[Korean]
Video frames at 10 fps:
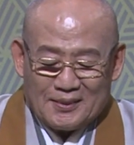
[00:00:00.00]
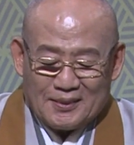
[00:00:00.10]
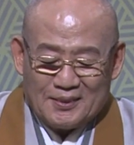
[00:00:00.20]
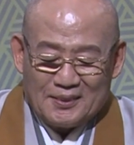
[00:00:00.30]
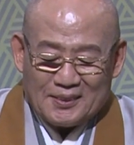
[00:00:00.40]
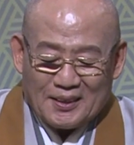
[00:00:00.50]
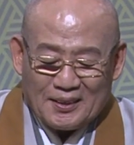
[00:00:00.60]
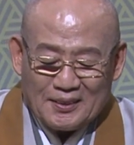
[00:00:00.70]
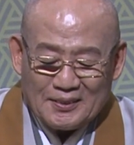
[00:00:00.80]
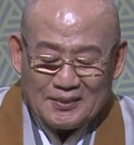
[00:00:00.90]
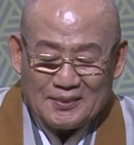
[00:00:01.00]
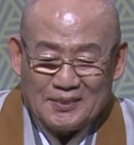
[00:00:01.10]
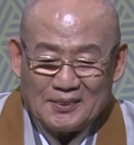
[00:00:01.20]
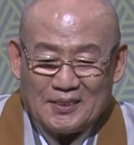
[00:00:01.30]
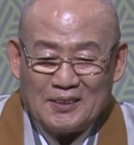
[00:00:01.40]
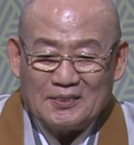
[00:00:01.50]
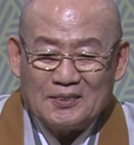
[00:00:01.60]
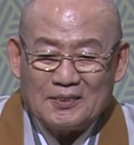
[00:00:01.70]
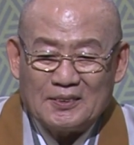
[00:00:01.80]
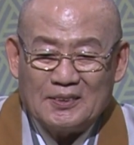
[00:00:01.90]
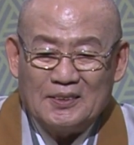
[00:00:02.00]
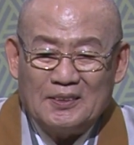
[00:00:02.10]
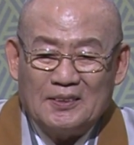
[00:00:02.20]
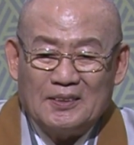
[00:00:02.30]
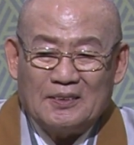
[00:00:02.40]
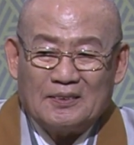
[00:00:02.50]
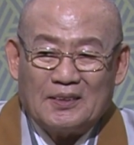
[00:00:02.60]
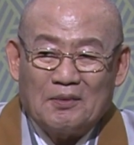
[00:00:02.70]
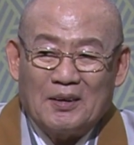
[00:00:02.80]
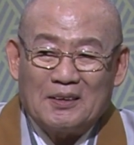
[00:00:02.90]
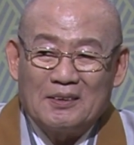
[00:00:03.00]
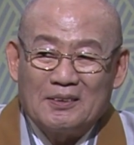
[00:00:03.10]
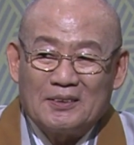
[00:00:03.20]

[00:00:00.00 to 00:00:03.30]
그렇게 이렇게 해서 이 생활하는